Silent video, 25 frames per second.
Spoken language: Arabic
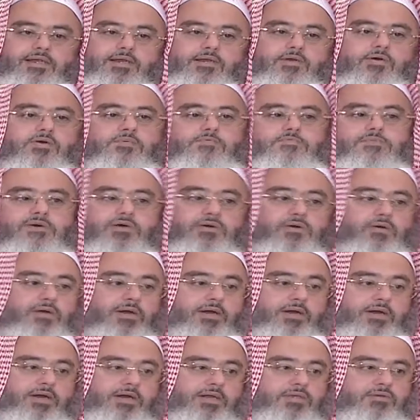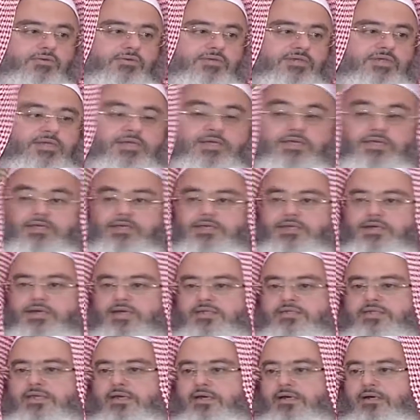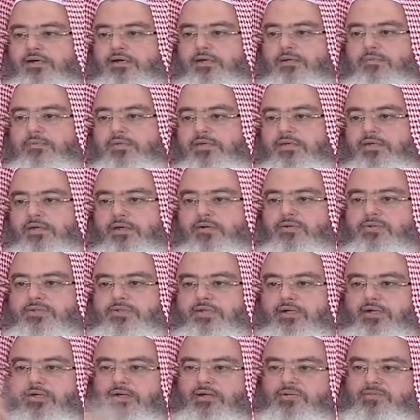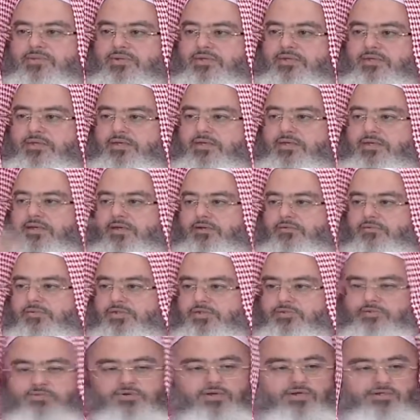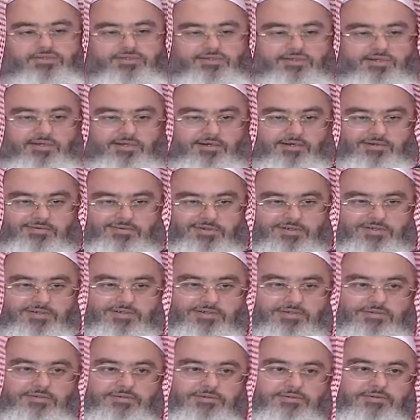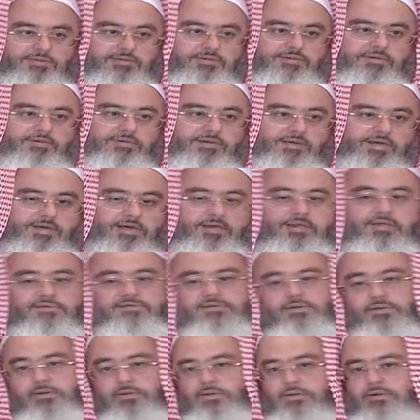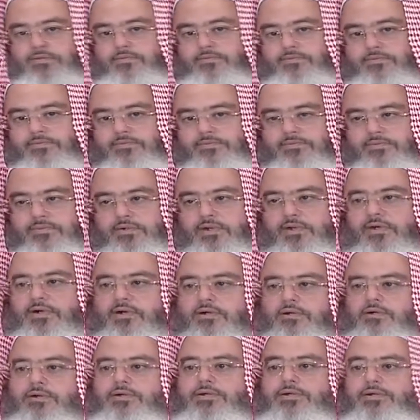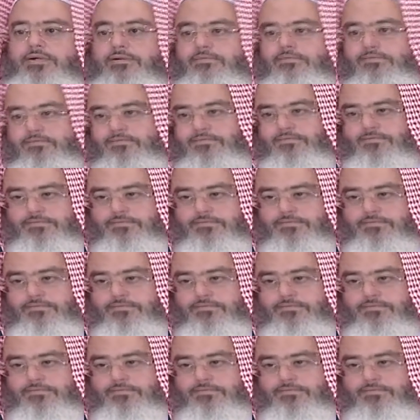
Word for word: الأمة كلها تدين إلى صحابي أو صحابية أو مجموعة صحابة هذا فضلهم نقلوا العلم